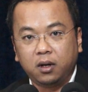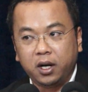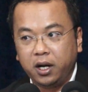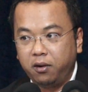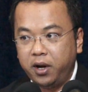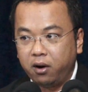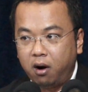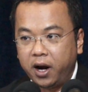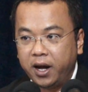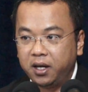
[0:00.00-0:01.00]
อันนี้ก็เรียกร้อ
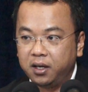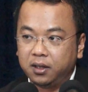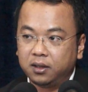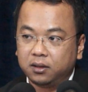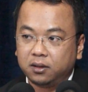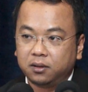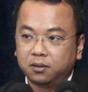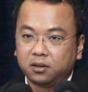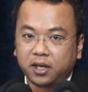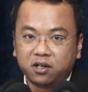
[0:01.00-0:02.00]
งให้
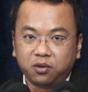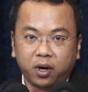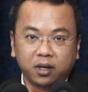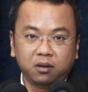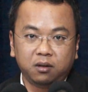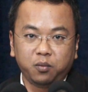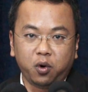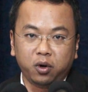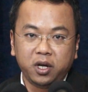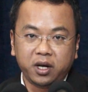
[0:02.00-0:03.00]
ไต่สวนบุค
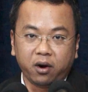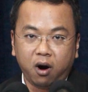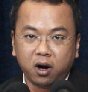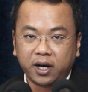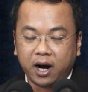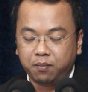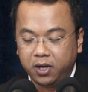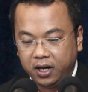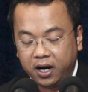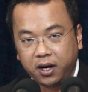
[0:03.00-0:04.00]
คลที่เกี่ยวข้องนะครับ
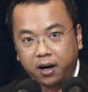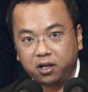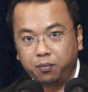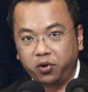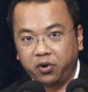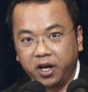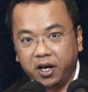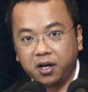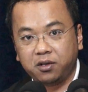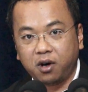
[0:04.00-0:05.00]
1. คณะรัฐมนตรี
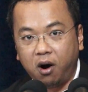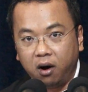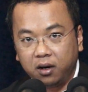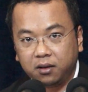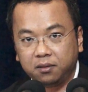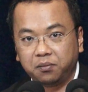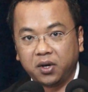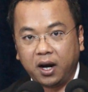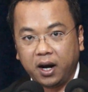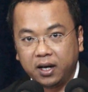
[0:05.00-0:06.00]

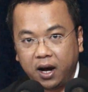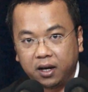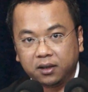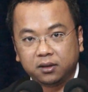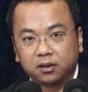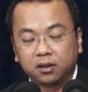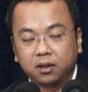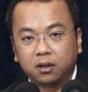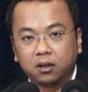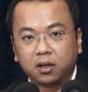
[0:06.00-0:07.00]
2. คณะ
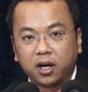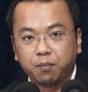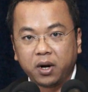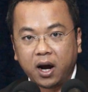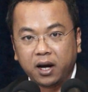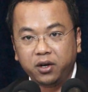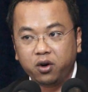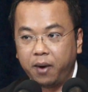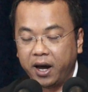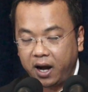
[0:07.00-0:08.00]
กรรมการนโย
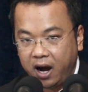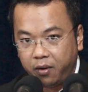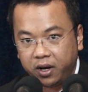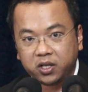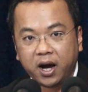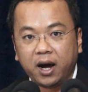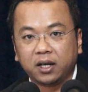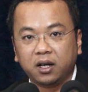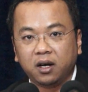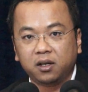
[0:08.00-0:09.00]
บายข้าวแห่งชาติ
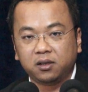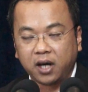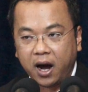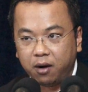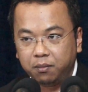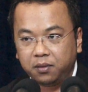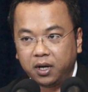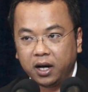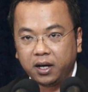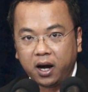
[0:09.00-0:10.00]

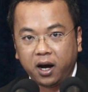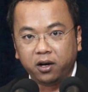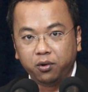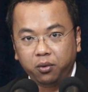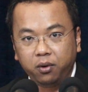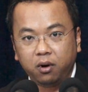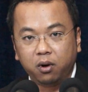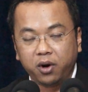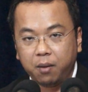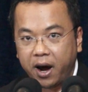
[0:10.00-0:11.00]
3. คณะอนุ
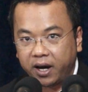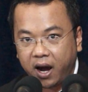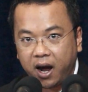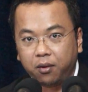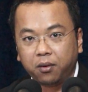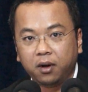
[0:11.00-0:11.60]
ระบายข้าว